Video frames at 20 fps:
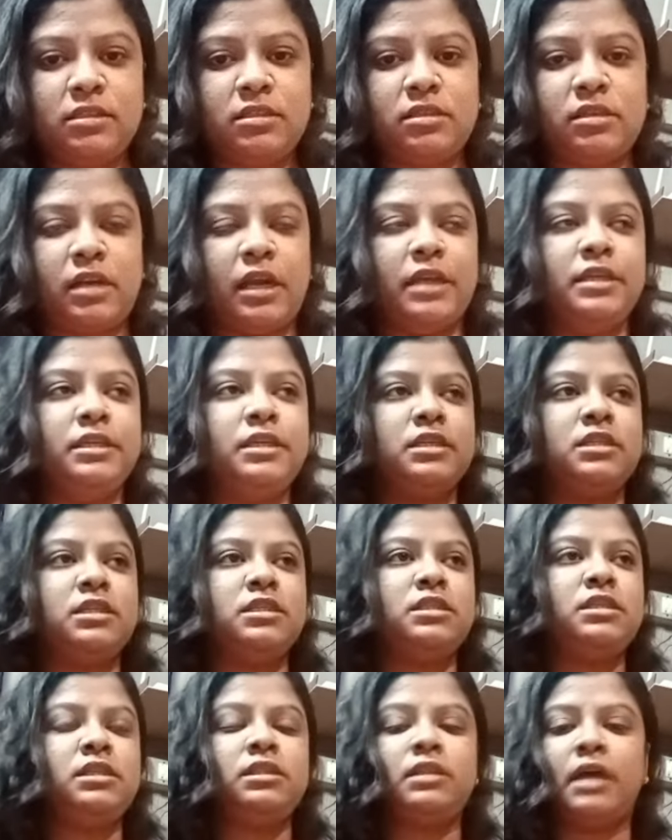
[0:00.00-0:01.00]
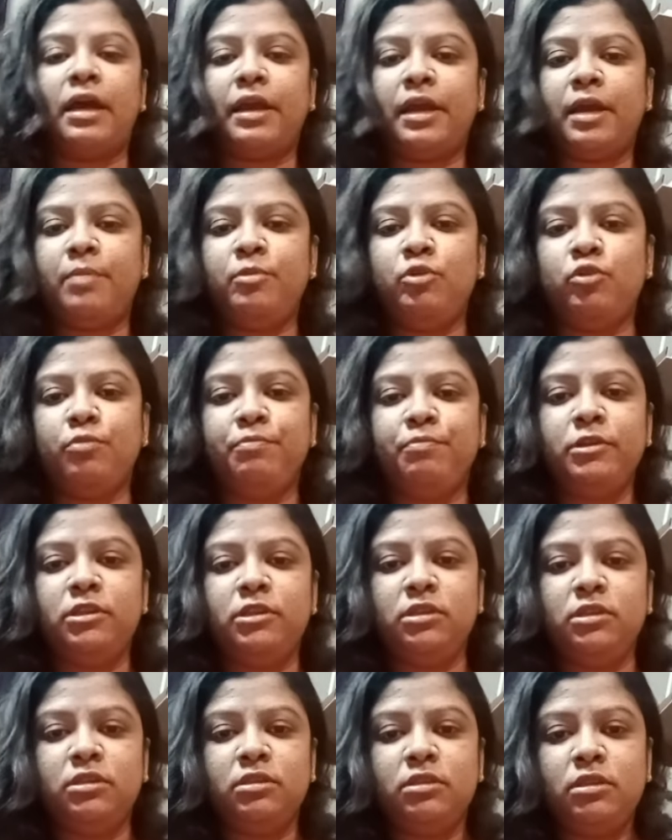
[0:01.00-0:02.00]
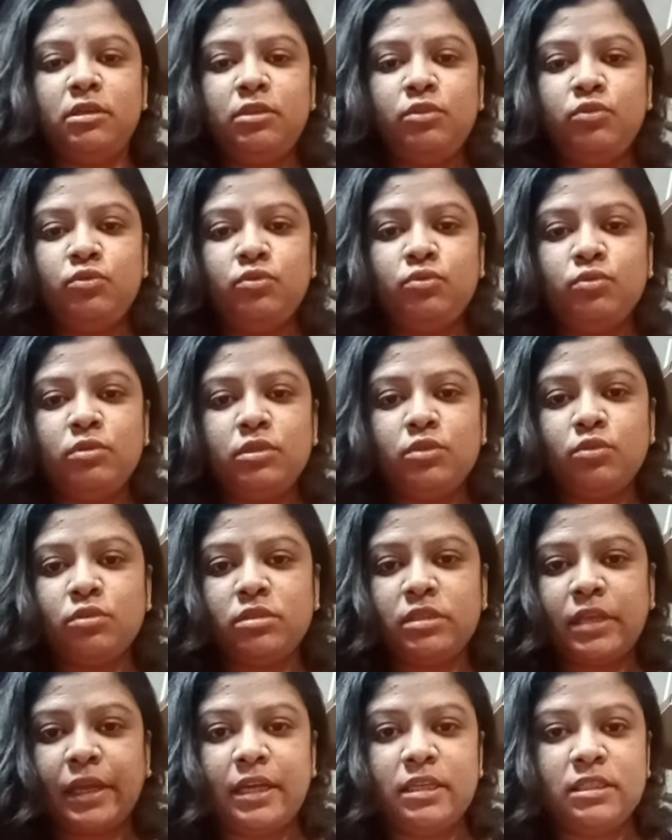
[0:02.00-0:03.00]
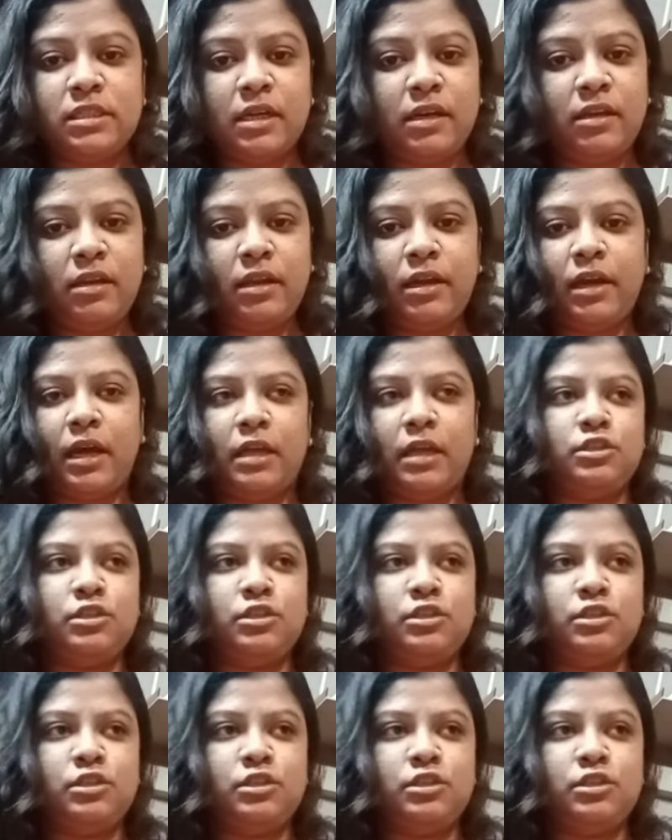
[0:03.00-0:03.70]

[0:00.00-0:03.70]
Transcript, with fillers: স্ট্রাইক এসেছে তাকে আমি ওপিনিয়ন দিই তুই তো সেকেন্ড চ্যানেলে কাজ